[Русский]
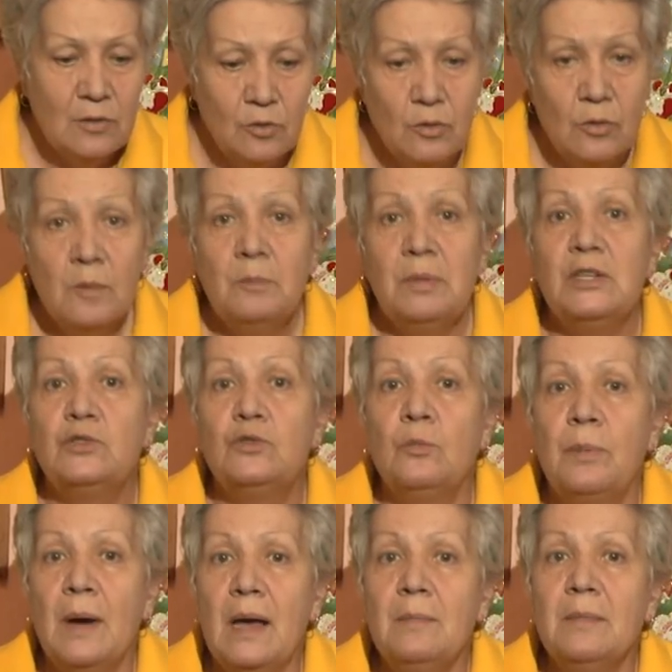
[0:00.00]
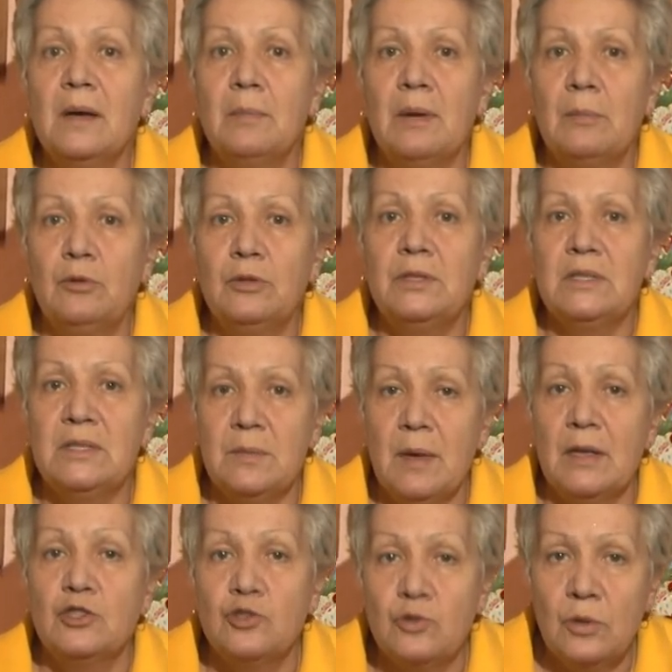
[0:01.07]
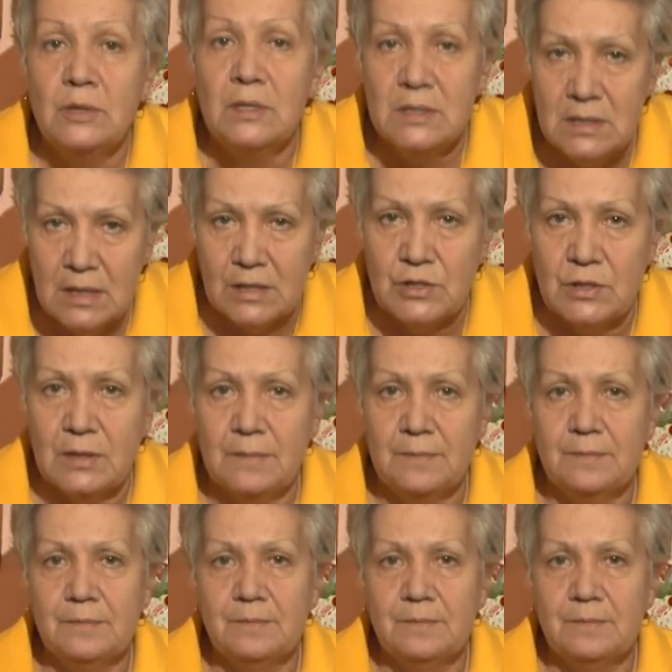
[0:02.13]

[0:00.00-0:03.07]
Ну, приступаем к обработке семян. Что это значит?